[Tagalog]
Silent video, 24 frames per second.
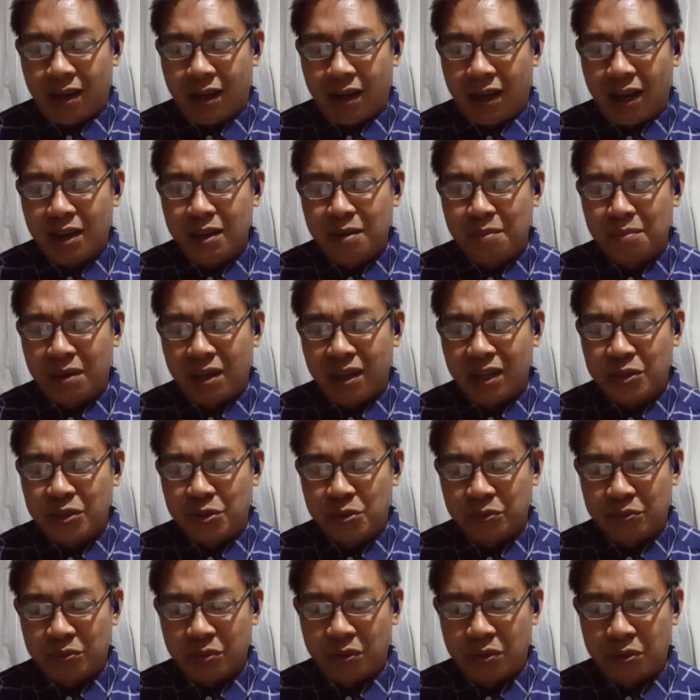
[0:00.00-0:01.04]
ang mga
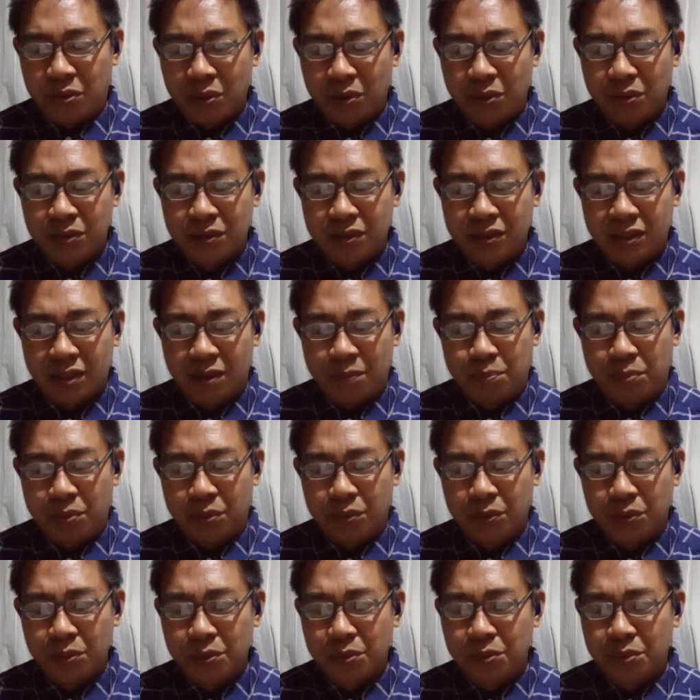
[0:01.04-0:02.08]
sitwasyon na
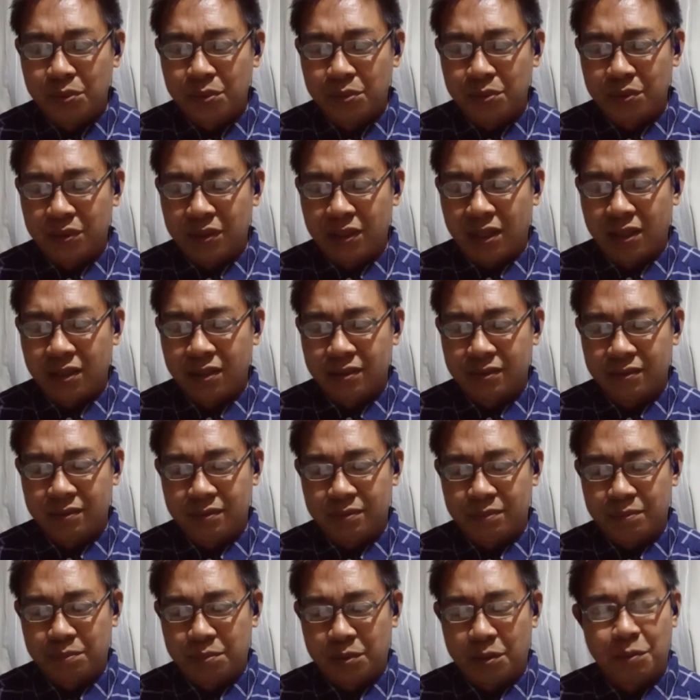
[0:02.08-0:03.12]
puno
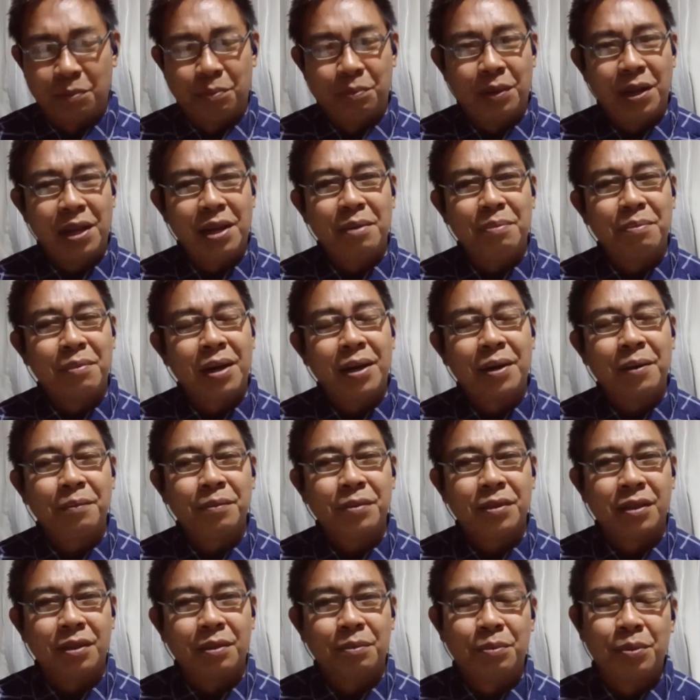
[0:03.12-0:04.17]
ng problema
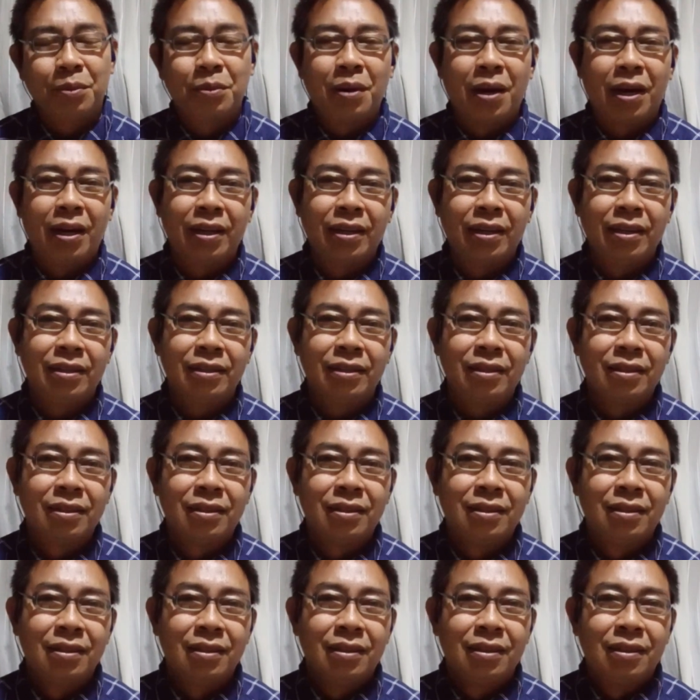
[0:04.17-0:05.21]
sa buhay
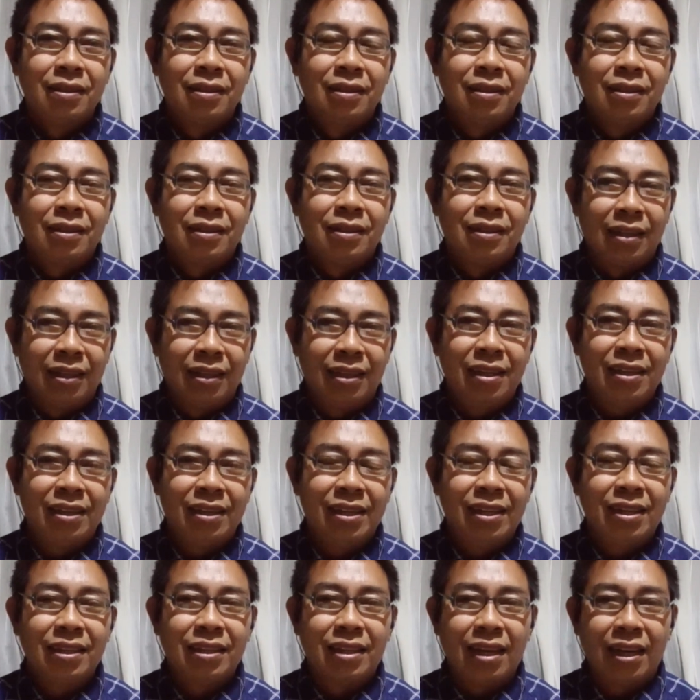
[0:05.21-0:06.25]

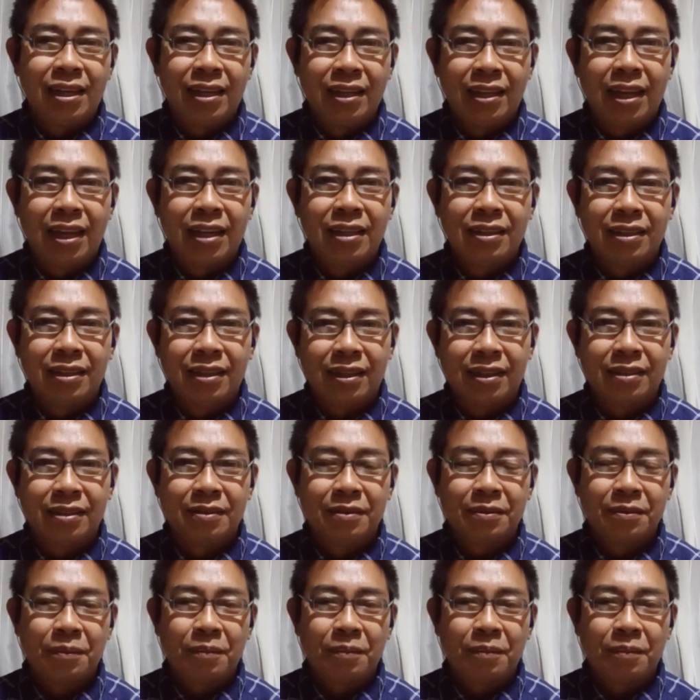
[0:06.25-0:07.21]
nagiging dahilan ng